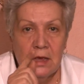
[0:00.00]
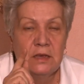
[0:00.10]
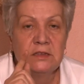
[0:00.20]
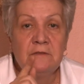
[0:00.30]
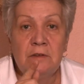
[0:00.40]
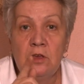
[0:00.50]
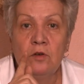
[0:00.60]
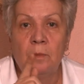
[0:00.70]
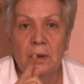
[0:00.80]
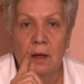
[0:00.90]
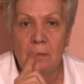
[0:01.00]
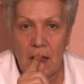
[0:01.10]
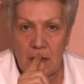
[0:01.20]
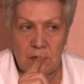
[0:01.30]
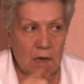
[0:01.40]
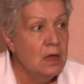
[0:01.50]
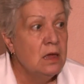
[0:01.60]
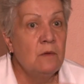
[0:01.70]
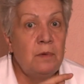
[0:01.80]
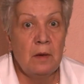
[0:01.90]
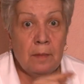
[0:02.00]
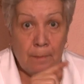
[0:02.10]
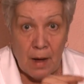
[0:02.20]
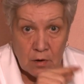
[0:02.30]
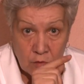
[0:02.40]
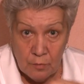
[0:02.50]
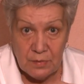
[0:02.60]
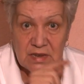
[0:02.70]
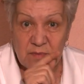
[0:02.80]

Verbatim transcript: Если вы ее поломаете, и при покупке